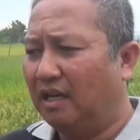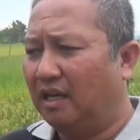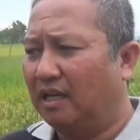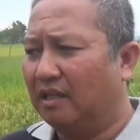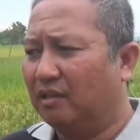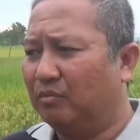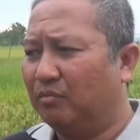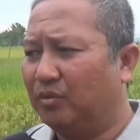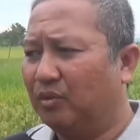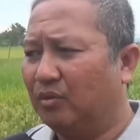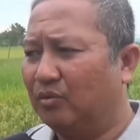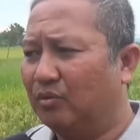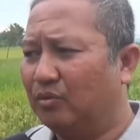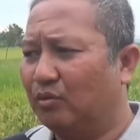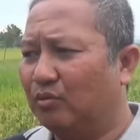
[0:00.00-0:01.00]
ataupun
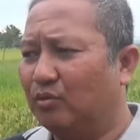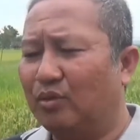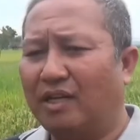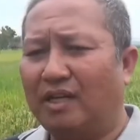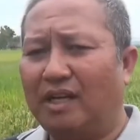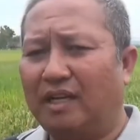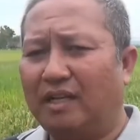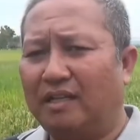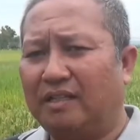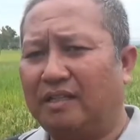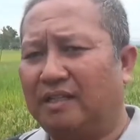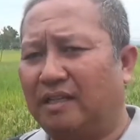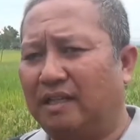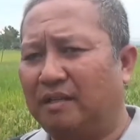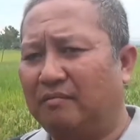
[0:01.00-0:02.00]
unsur-unsur yang lain di
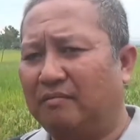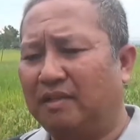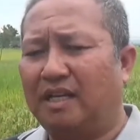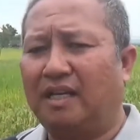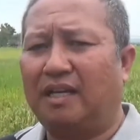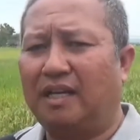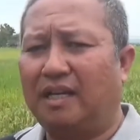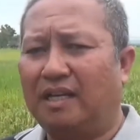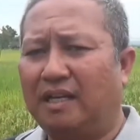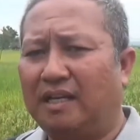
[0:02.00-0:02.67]
dalam tanah.